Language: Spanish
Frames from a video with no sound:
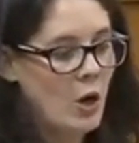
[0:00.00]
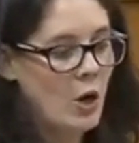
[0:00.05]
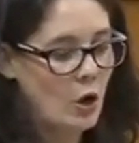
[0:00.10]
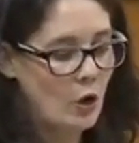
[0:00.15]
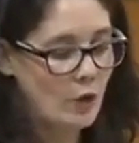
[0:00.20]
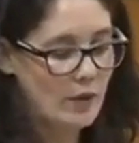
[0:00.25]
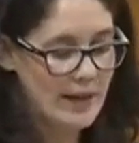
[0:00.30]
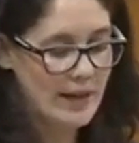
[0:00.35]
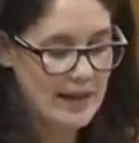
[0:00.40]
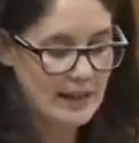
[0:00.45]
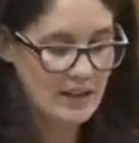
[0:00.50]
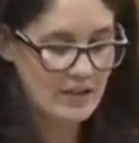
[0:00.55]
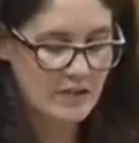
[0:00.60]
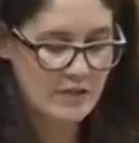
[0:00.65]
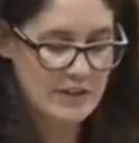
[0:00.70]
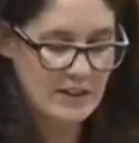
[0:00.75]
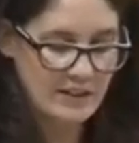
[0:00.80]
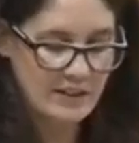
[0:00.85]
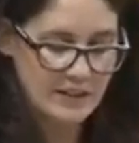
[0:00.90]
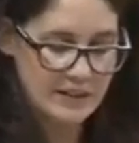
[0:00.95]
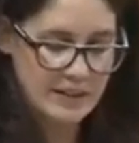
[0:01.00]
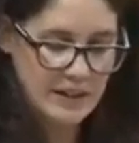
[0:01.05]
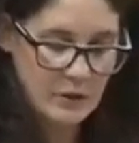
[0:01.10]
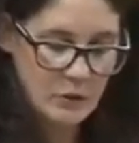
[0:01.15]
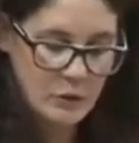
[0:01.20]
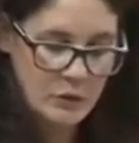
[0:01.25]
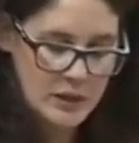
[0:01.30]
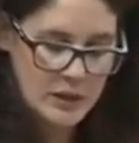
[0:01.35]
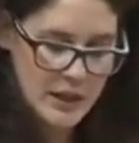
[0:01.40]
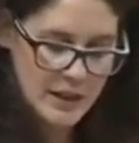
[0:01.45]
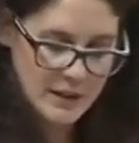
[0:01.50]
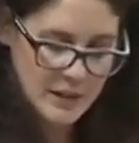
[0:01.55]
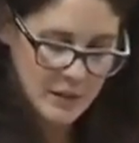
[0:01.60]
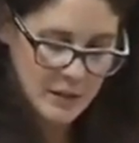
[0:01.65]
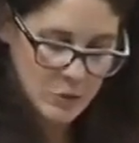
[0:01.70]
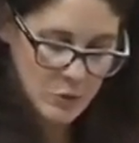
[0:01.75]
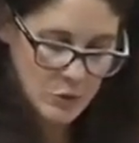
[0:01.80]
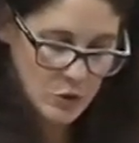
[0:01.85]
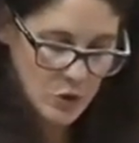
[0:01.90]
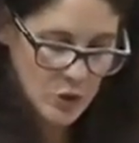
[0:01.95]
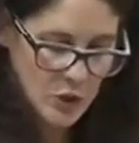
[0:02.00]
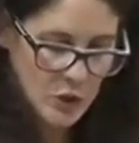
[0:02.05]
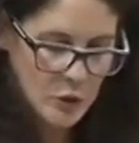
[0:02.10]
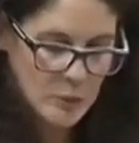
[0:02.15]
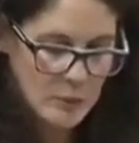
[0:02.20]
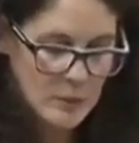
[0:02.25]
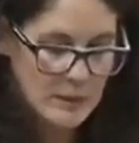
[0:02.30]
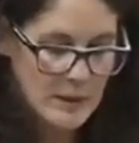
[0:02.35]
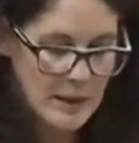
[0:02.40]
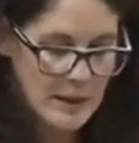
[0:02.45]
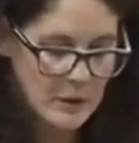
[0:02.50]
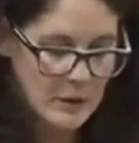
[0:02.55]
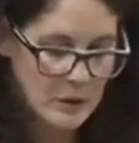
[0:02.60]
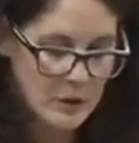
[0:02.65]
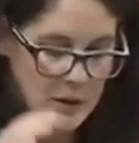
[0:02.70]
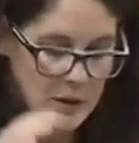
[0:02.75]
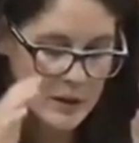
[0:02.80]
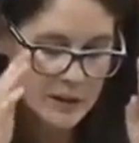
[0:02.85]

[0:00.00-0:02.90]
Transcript: o dejar de financiar unidades en un colegio privado,